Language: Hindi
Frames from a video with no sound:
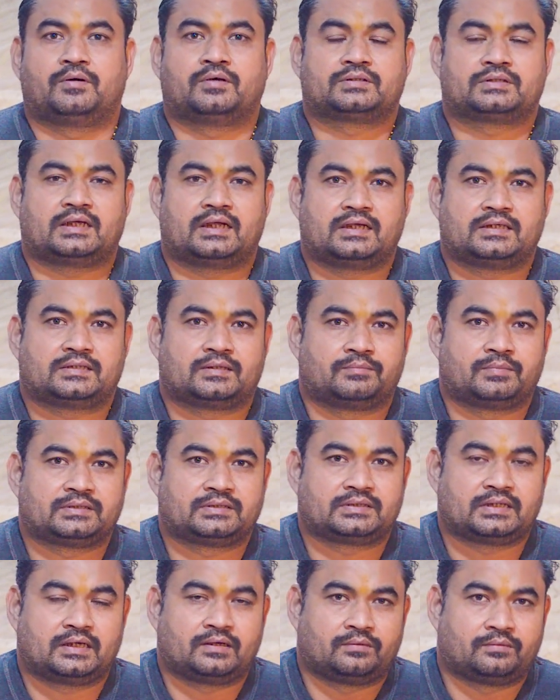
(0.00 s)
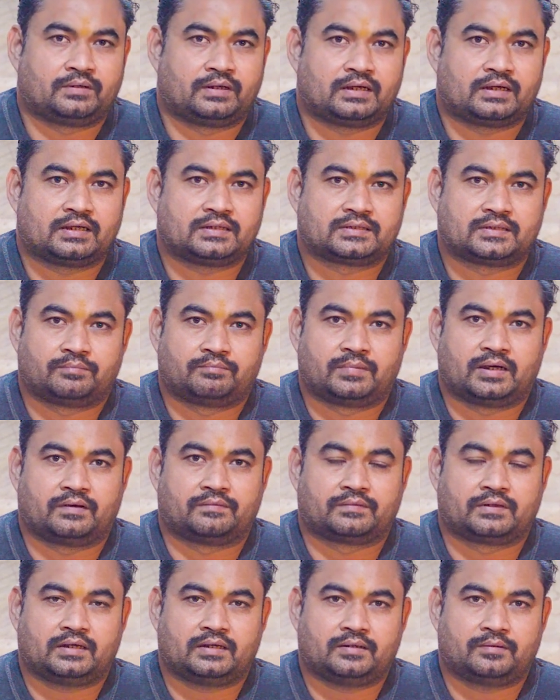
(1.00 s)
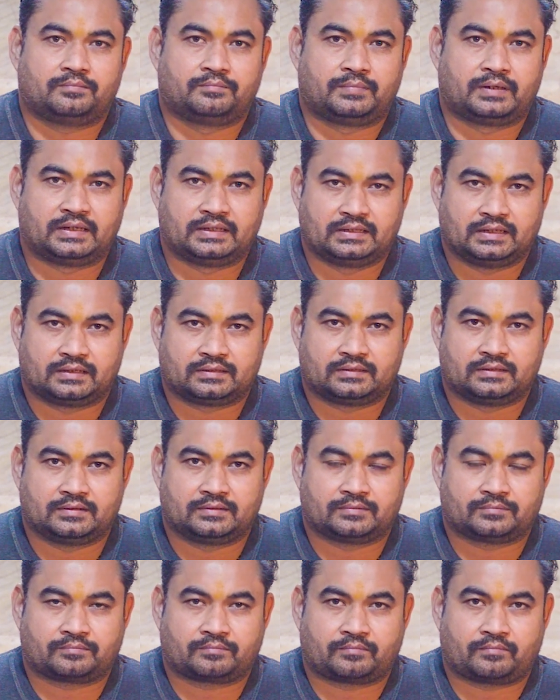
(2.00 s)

बहुत सारी समस्याएं होने की संभावना बढ़ जाती है